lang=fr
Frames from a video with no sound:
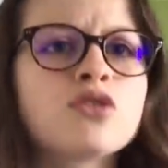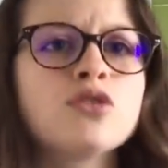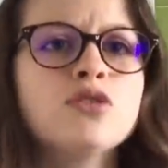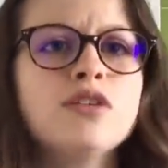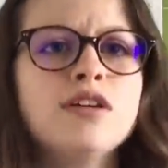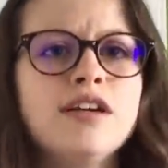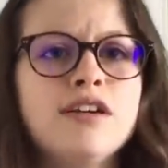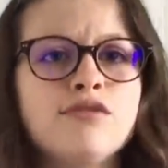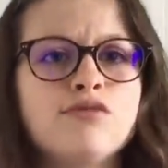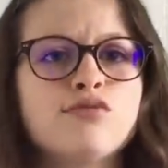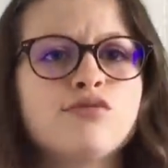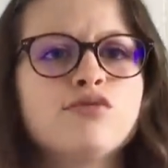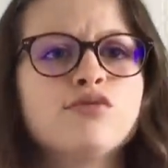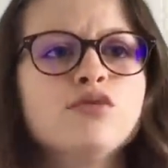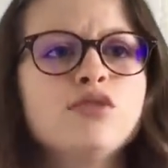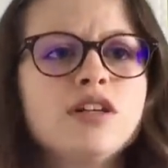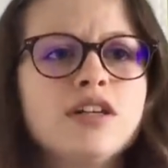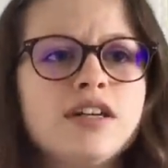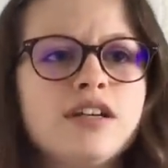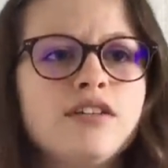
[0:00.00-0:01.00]
je les
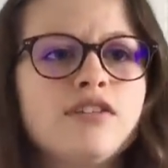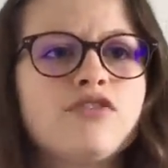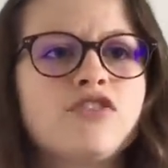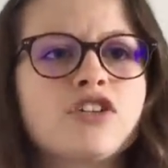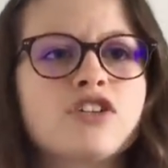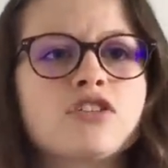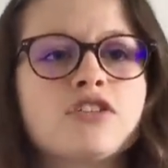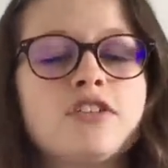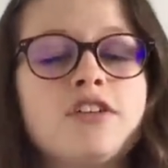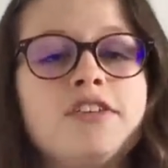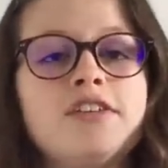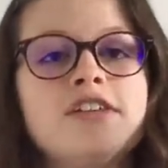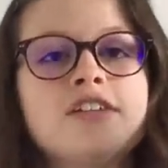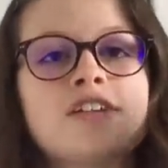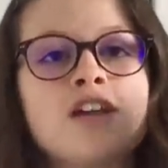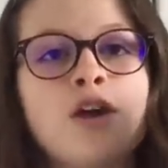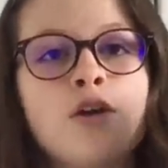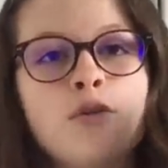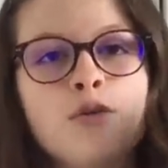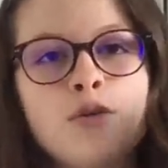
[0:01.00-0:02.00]
voulais, enfin j'en ai
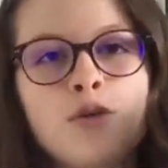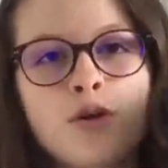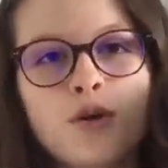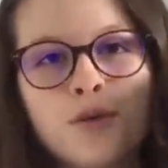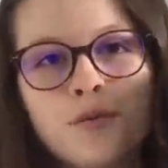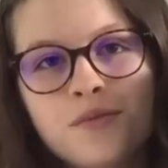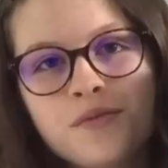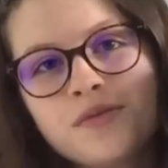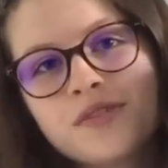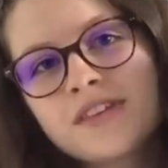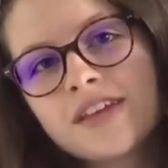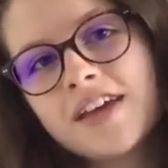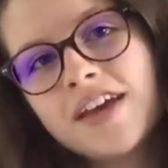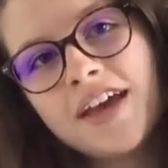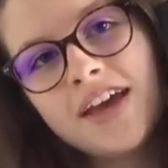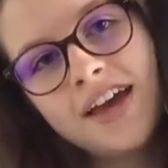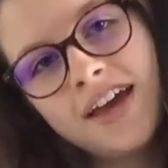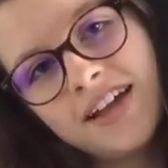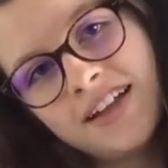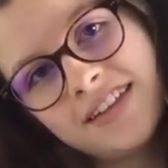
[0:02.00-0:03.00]
déjà eu,
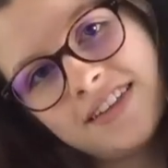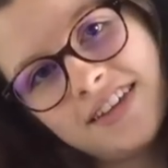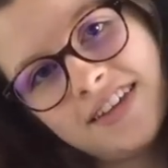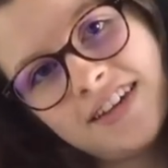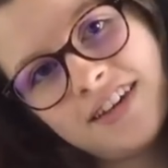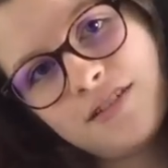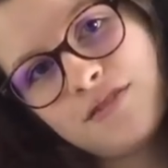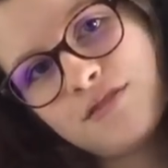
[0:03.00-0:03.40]
des